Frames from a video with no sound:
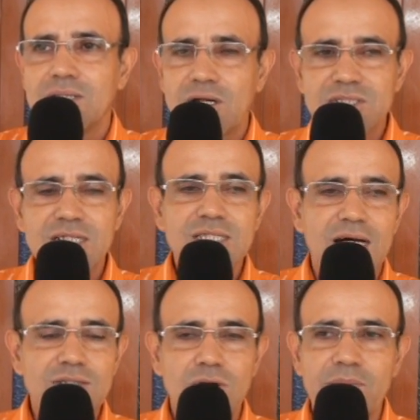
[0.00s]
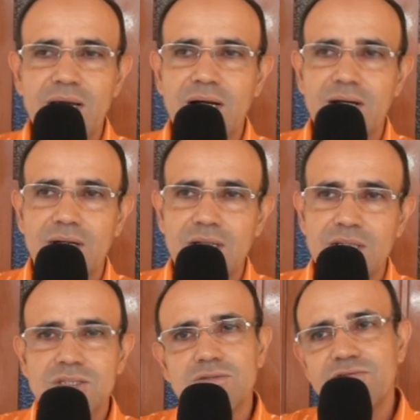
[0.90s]
Já os candidatos Normélia
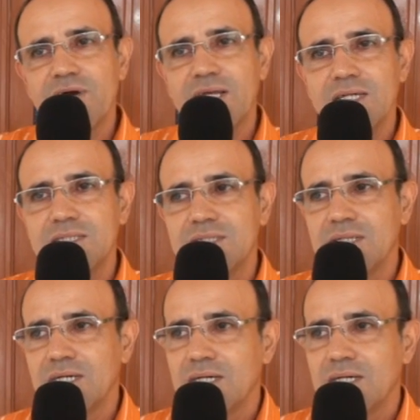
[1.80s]
são diferentes.